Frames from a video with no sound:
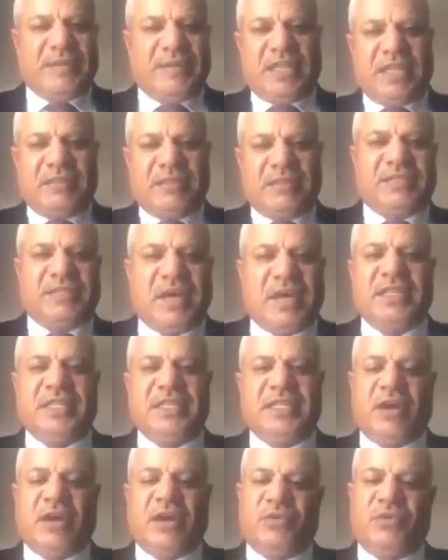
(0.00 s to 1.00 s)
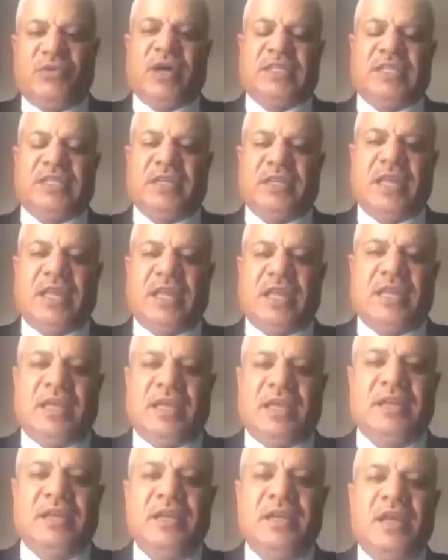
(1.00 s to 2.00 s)
تعقيبات كثيره بس ما اريد اخذ وقت
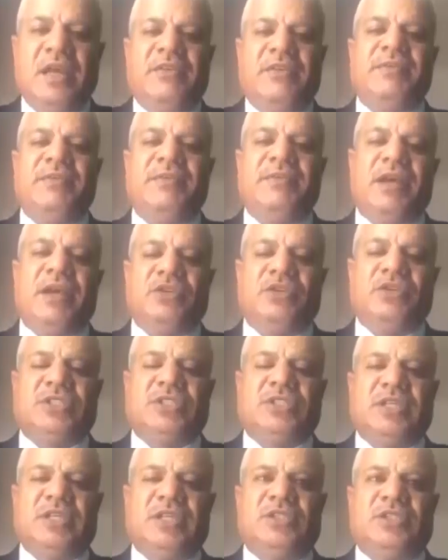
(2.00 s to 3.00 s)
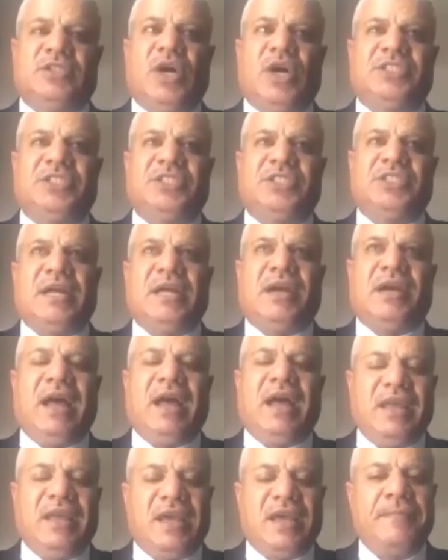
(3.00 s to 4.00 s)
كثير. فيما يخص سؤال جنابك
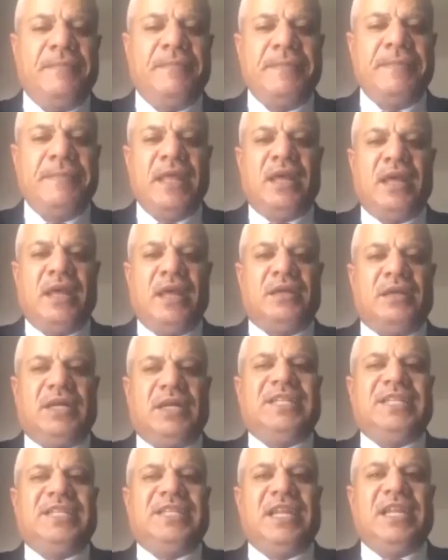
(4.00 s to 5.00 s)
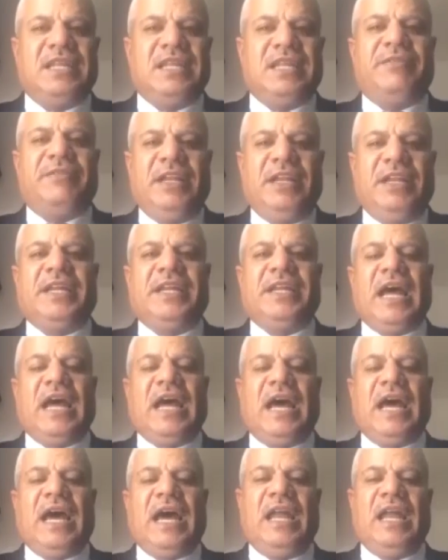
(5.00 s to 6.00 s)
حقيقه اعتدنا في العراق على
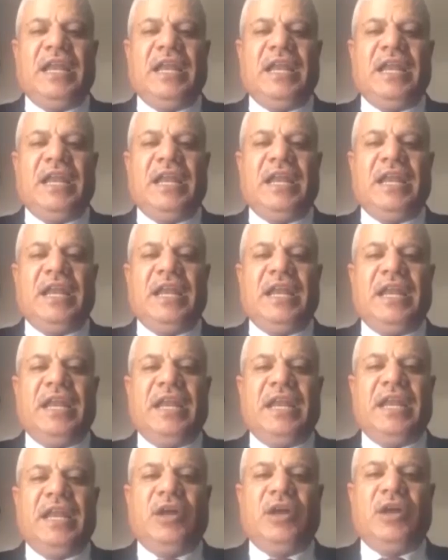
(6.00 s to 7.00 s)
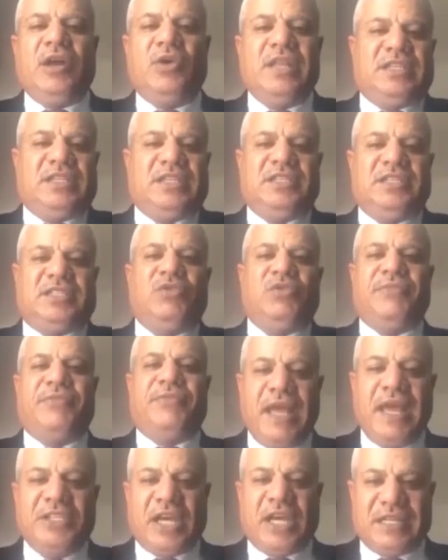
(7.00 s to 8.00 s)
انه انه اذا تريد تسوف
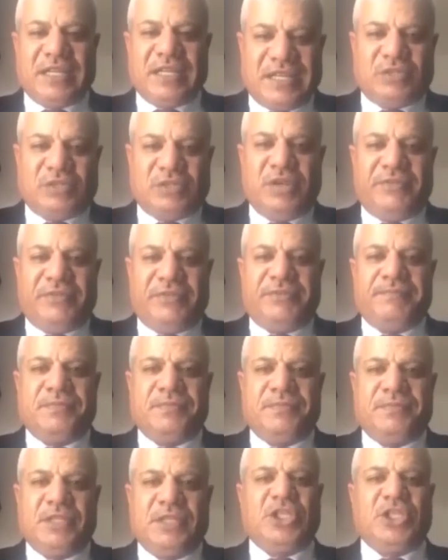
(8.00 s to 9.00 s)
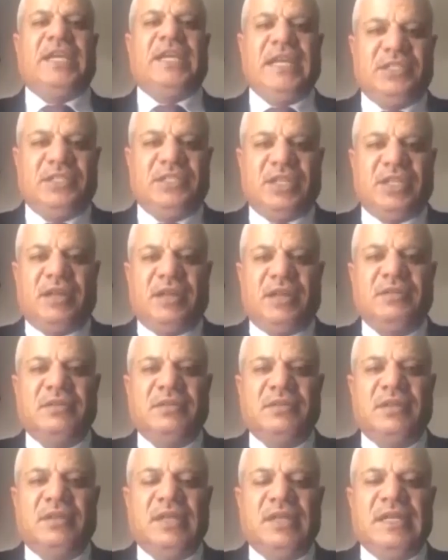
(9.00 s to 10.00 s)
اي شغله تسويف تشكل
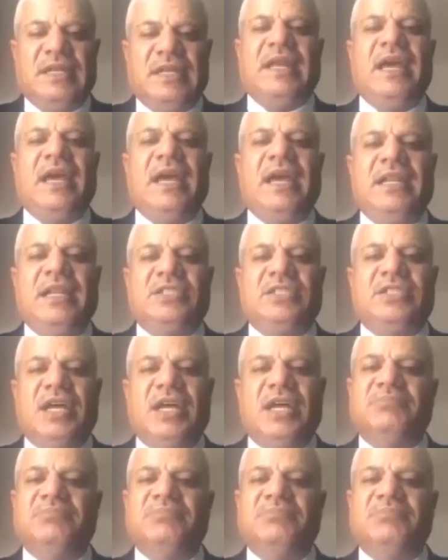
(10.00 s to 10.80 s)
لجنه لان يعني هاي